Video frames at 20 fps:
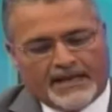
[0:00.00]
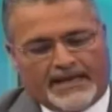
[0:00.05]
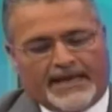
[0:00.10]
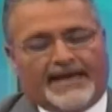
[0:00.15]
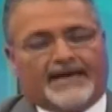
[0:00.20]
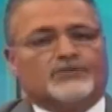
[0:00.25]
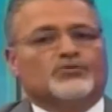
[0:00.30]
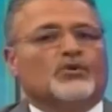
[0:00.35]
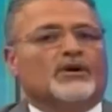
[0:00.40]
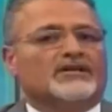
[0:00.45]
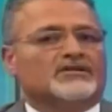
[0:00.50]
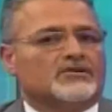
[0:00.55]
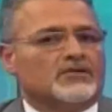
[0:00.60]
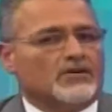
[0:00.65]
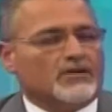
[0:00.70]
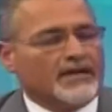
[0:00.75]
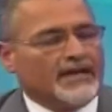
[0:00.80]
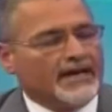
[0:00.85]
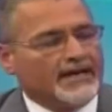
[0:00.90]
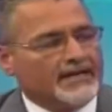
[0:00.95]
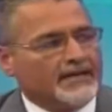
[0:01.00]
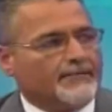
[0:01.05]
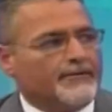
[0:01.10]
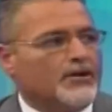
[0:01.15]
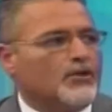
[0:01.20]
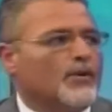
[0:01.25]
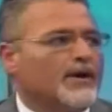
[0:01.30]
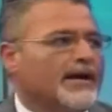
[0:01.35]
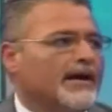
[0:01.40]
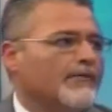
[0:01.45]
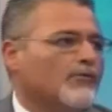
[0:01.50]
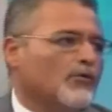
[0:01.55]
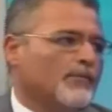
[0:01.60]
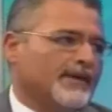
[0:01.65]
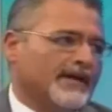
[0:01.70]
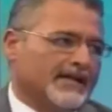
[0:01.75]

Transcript: qué, actuaciones ha llevado a cabo